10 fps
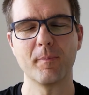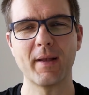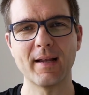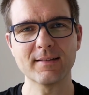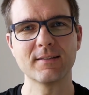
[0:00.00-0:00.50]

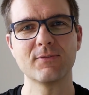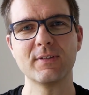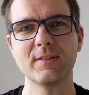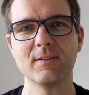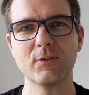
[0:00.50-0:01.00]

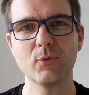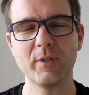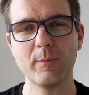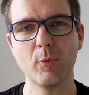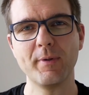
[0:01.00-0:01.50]
Praxiswissen zur
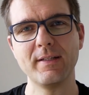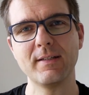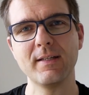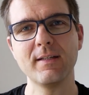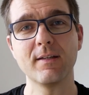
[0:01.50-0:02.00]

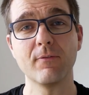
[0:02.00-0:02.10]
E-Mobilität